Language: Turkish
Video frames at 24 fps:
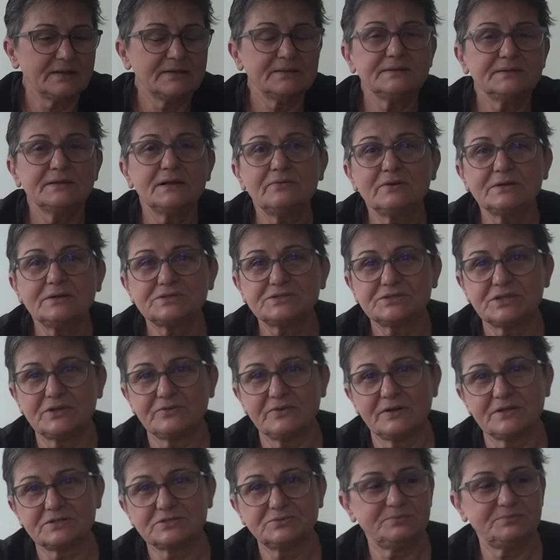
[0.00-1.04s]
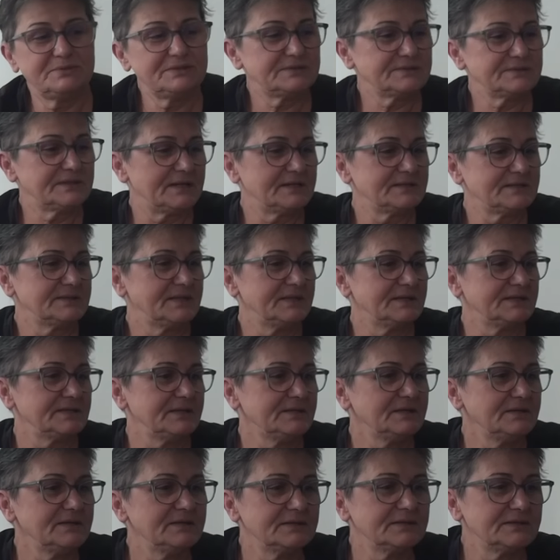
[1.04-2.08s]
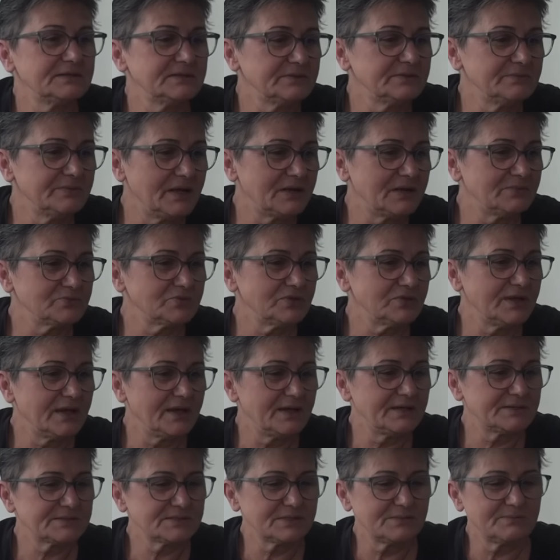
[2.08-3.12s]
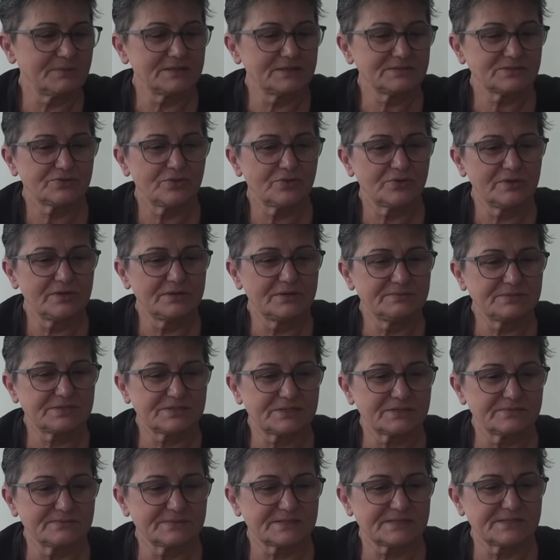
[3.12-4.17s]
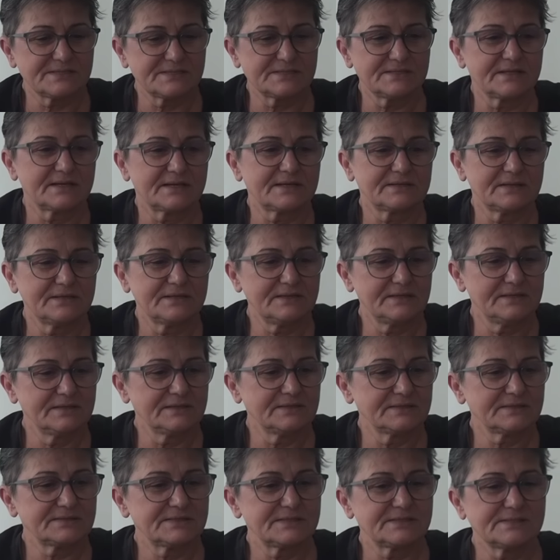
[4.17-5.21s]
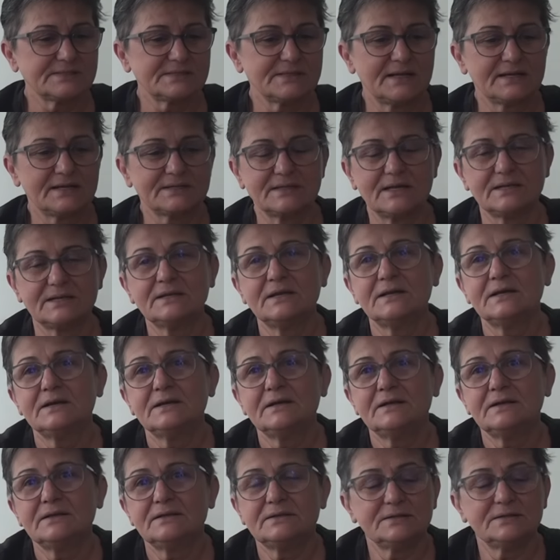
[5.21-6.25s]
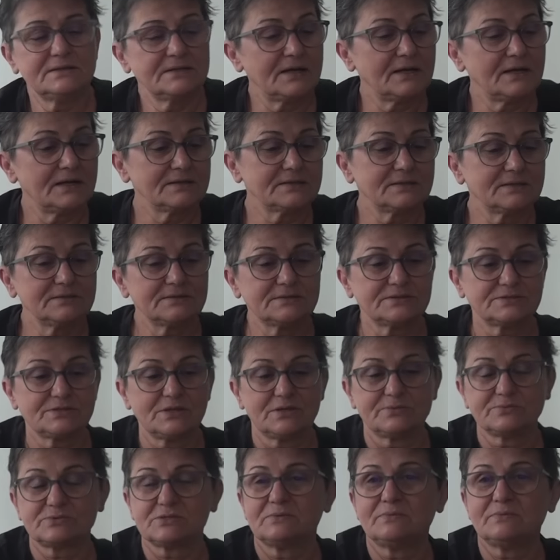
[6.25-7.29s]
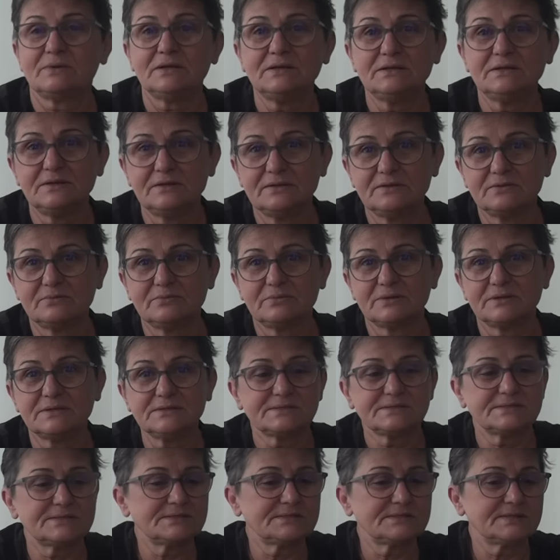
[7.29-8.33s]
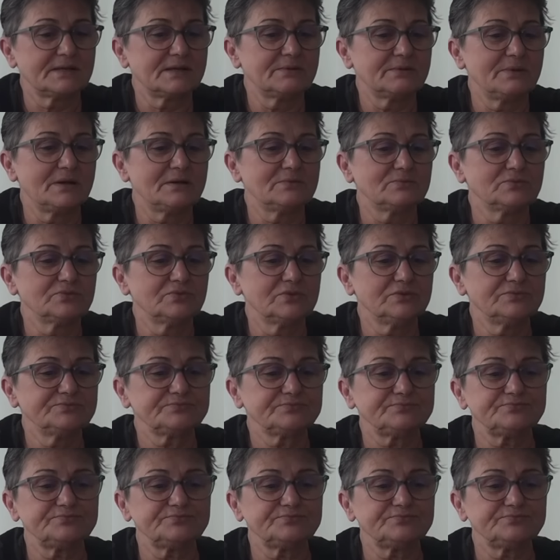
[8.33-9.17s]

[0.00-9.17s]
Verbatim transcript: yavaş yavaş birden değil e, ben bunu her zaman söylemiştim sizlere de e, sizlerden e, ayrılacağım zaman inanın bana sizlere ben bunu